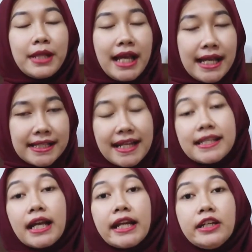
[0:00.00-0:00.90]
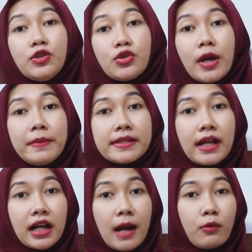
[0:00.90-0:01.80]
11 Nah cara ini juga
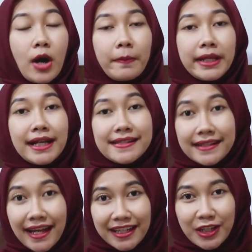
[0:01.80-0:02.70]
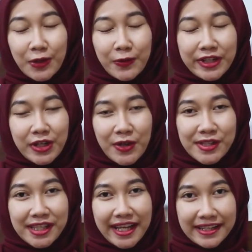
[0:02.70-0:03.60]
bisa kamu aplikasikan ke
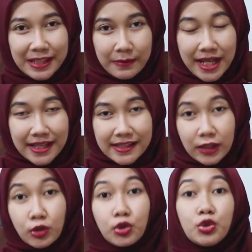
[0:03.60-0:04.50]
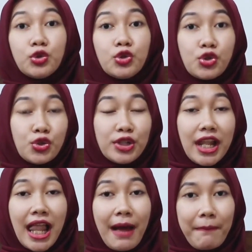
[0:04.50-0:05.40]
Windows lain 11 yaitu 7,
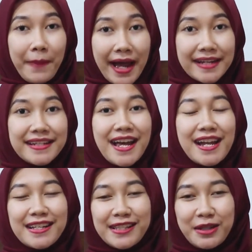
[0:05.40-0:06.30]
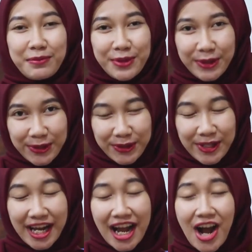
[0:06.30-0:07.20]
8, dan 10
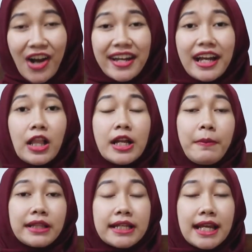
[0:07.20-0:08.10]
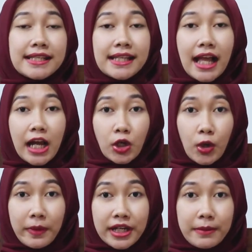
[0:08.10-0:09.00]
Oke kalau ada pertanyaan silahkan
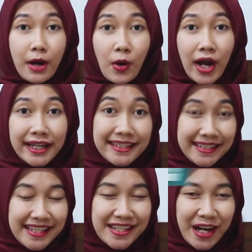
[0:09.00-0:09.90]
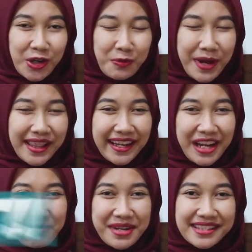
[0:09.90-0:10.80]
komen di bawah ini Jangan lupa like,
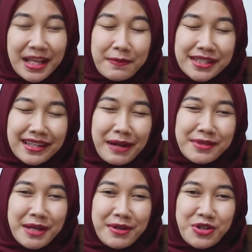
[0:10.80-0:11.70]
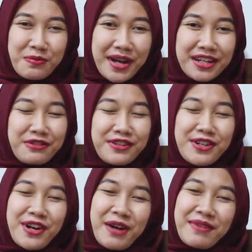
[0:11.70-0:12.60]
comment, subscribe Sampai jumpa di
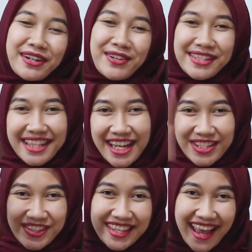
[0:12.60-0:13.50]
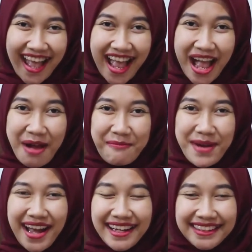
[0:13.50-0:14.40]
video kamar kos selanjutnya
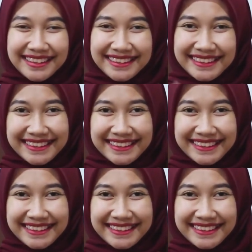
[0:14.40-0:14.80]
Bye